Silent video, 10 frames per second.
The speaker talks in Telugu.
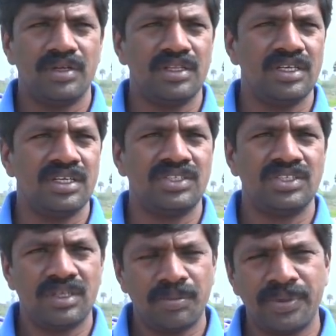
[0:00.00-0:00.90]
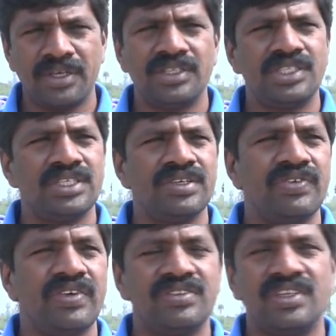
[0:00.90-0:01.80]
మాది చిన్నప్పటి నుంచి
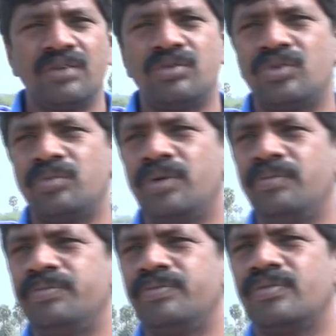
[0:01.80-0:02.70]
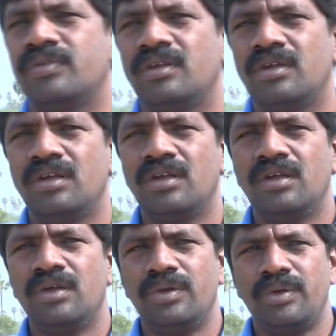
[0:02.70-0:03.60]
వ్యవసాయ కుటుంబం
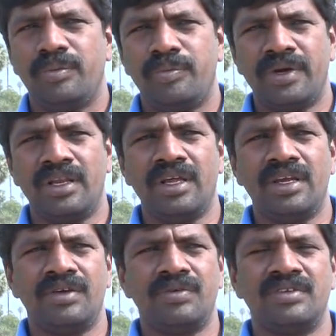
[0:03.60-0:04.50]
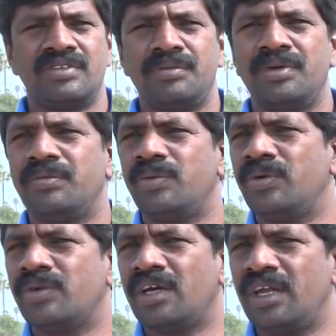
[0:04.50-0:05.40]
బడి లేనటువంటి సమయంలో
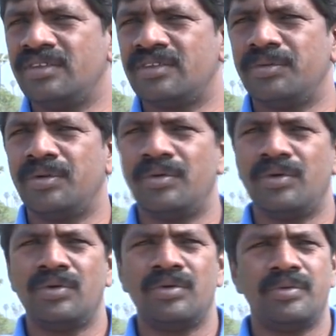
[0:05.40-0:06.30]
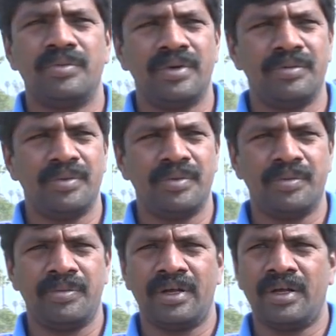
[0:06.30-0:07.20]
ఖాళీ సమయంలో మేము
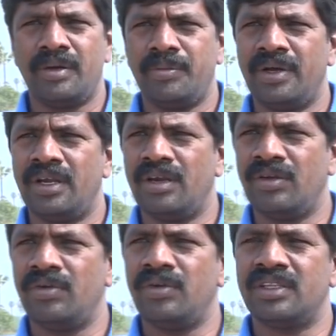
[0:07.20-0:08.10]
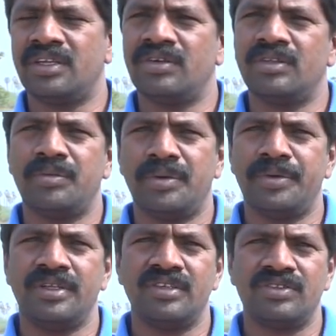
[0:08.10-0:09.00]
మా అమ్మా నాన్నలు ఆ తర్వాత మా
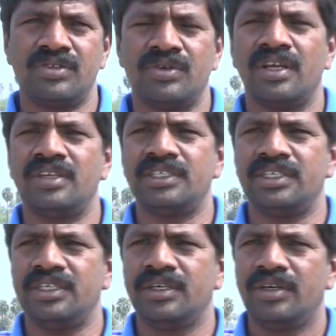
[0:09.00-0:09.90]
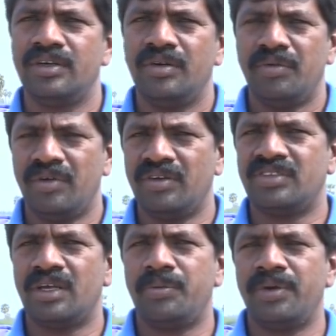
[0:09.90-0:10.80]
బ్రదర్స్తో కలిసి
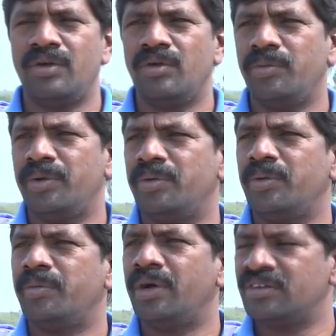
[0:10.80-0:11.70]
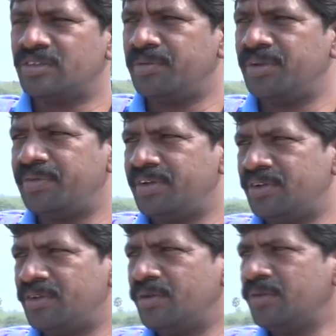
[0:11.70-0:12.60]
వ్యవసాయ పనిలో మేము
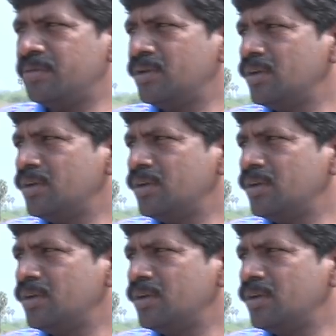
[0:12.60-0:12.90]
భాగస్వామ్యమయ్యేటోళ్ళం